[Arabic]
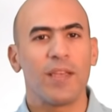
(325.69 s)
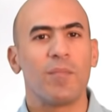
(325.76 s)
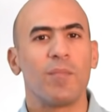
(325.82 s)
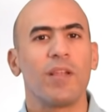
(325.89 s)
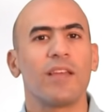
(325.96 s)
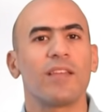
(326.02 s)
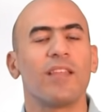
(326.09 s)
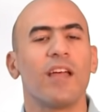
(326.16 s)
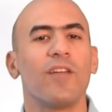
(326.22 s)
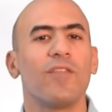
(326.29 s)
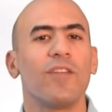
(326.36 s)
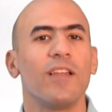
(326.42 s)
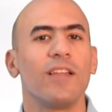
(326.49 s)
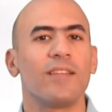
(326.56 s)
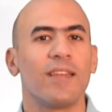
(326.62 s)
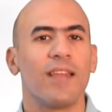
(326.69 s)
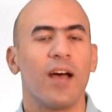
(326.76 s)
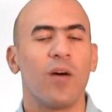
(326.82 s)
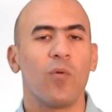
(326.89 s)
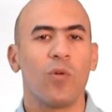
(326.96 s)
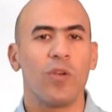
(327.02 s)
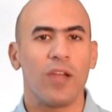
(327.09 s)
بالاضافه
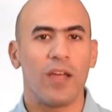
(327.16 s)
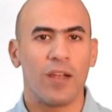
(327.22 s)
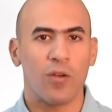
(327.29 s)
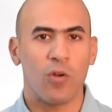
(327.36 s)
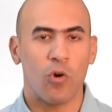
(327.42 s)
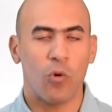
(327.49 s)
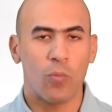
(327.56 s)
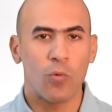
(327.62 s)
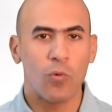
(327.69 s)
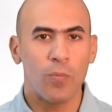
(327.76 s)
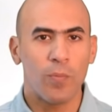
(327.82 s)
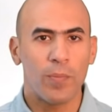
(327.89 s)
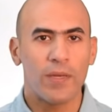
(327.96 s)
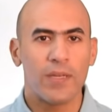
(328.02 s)
لتناول الحبوب